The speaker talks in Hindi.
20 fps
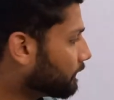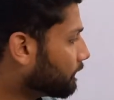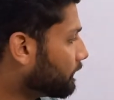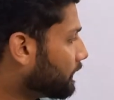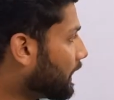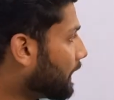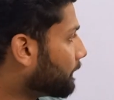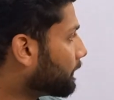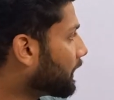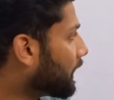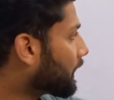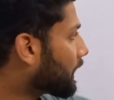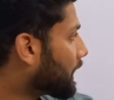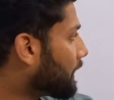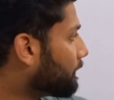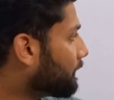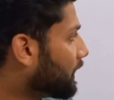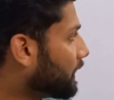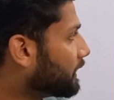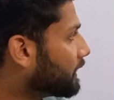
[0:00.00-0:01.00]
लैमडा
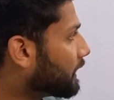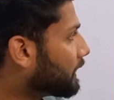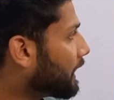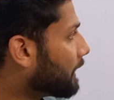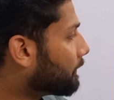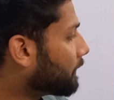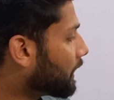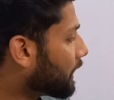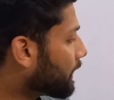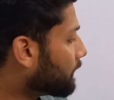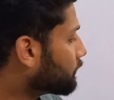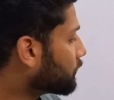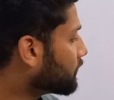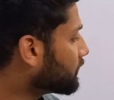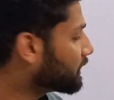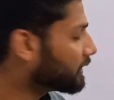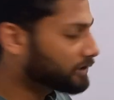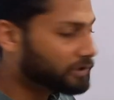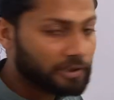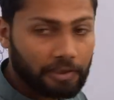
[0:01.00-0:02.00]
कम है इधर लैमडा कम तो
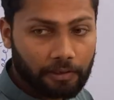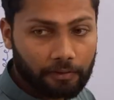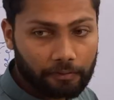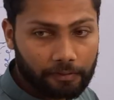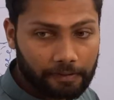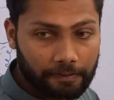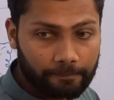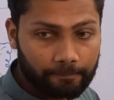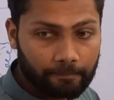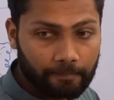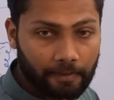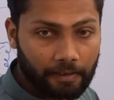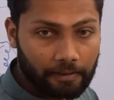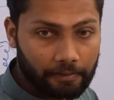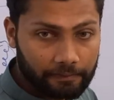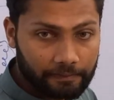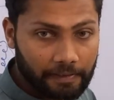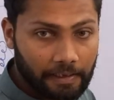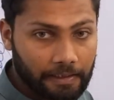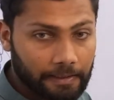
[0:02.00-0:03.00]
एनर्जी क्या होगी
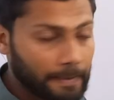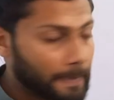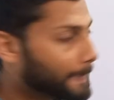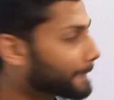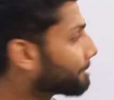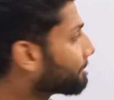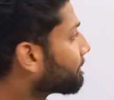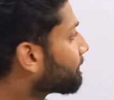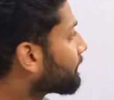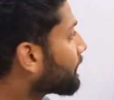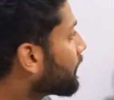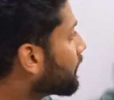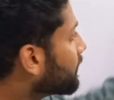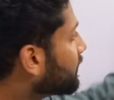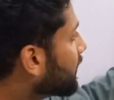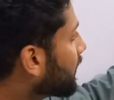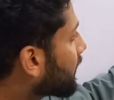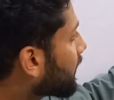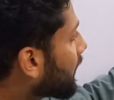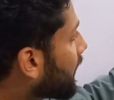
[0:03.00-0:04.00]
ज़्यादा
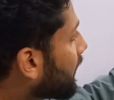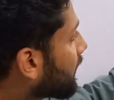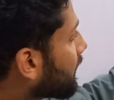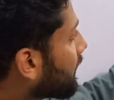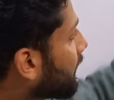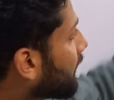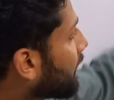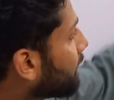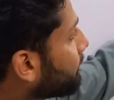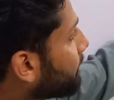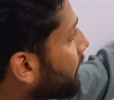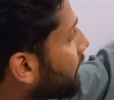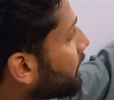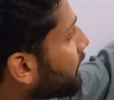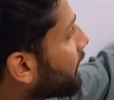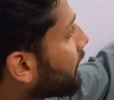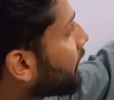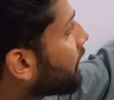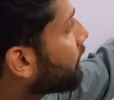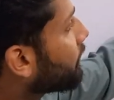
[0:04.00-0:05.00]
ये क्या है के अल्फ़ा
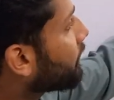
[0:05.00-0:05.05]
ये क्या